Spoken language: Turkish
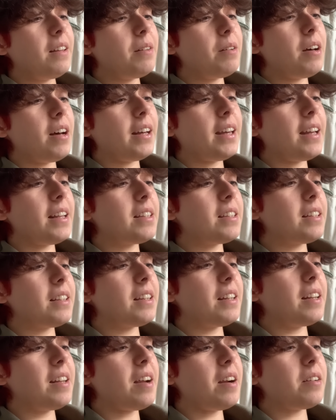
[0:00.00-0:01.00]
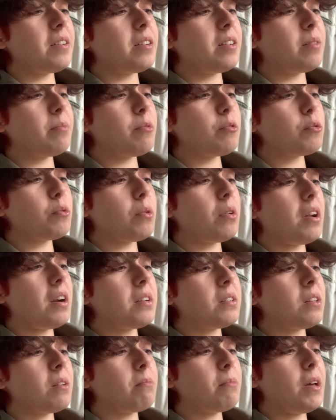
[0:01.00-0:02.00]
Hak ettikleri yerlerime
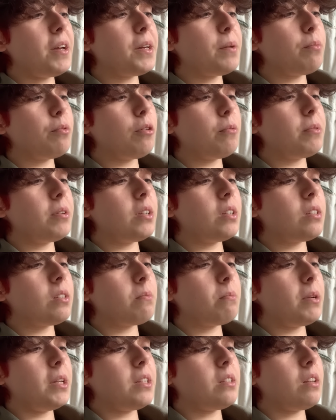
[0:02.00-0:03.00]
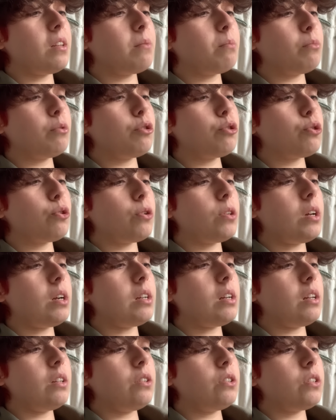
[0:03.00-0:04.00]
zorlarsan belki bulabilirsin Belisa'nın. Bunu
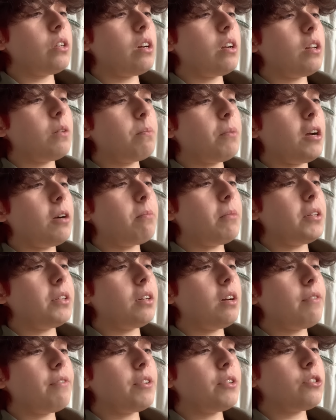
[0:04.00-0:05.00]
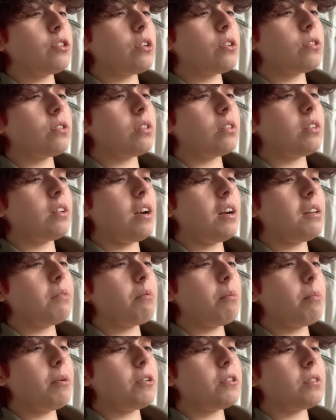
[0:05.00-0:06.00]
söylerken işaret parmağını kafanı çalıştır der
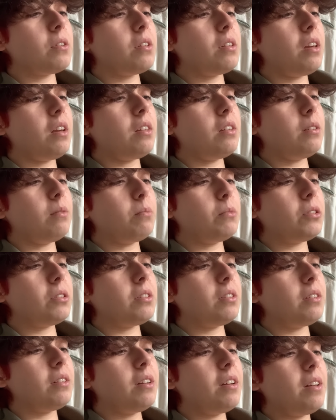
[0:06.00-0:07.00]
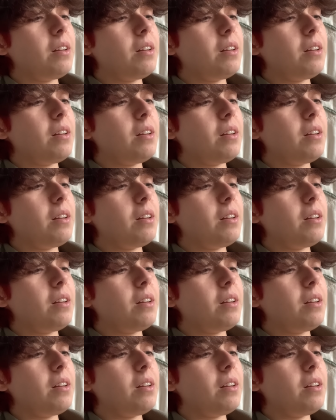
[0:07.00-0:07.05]
gibi başına değdirmişti.